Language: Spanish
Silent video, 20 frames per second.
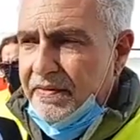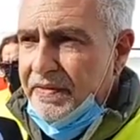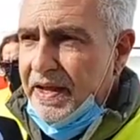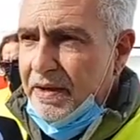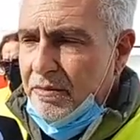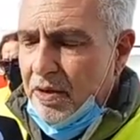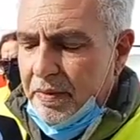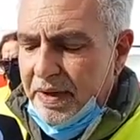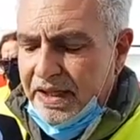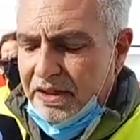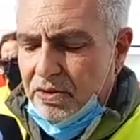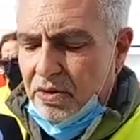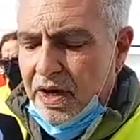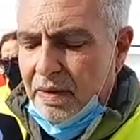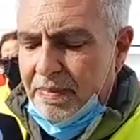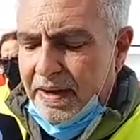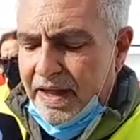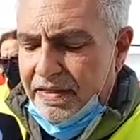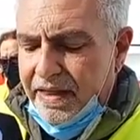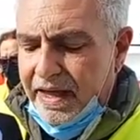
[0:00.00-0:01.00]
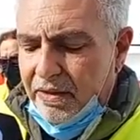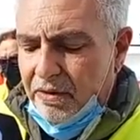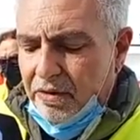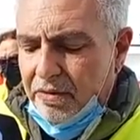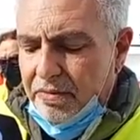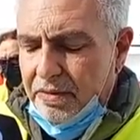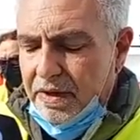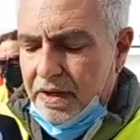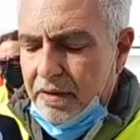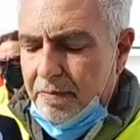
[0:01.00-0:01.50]
de momento aplazado,
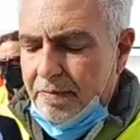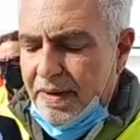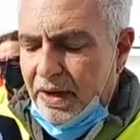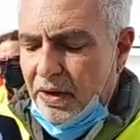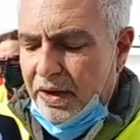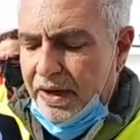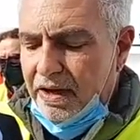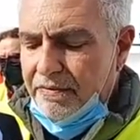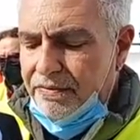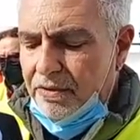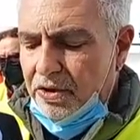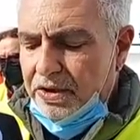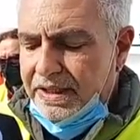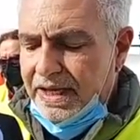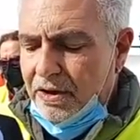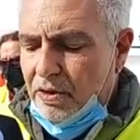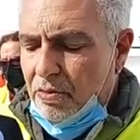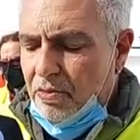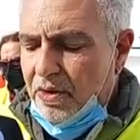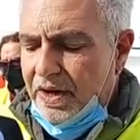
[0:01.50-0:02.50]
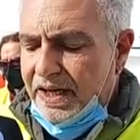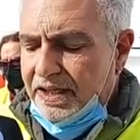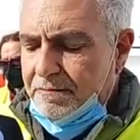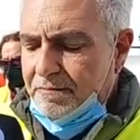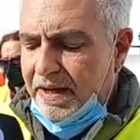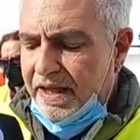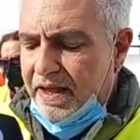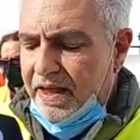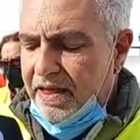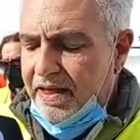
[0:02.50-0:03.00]
pero que flota como la
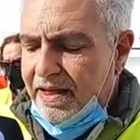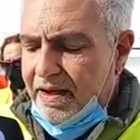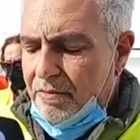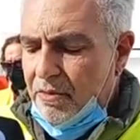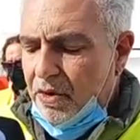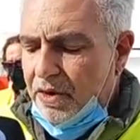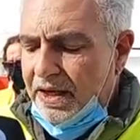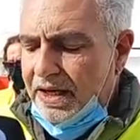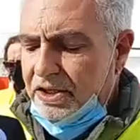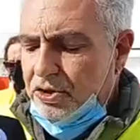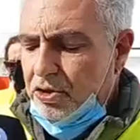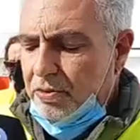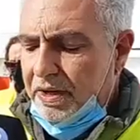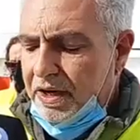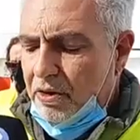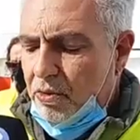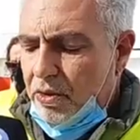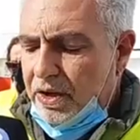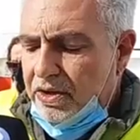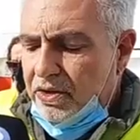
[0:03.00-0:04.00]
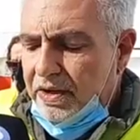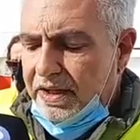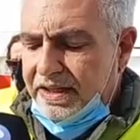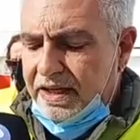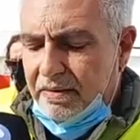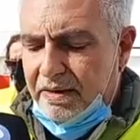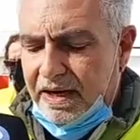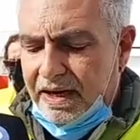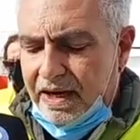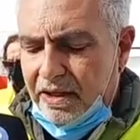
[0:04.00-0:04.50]
espada de Damocles sobre el cuello de
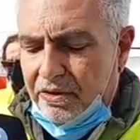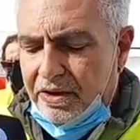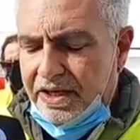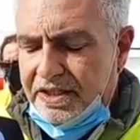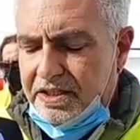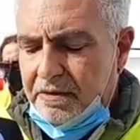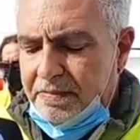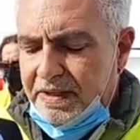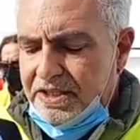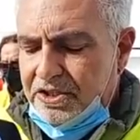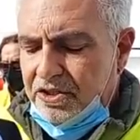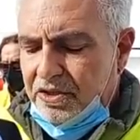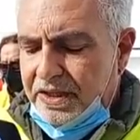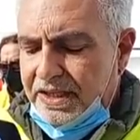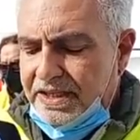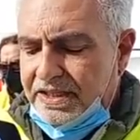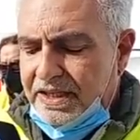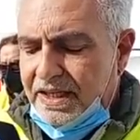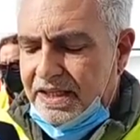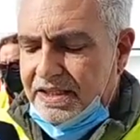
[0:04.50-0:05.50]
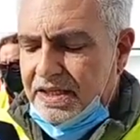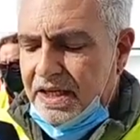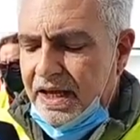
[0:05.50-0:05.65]
trabajadores y pensionistas.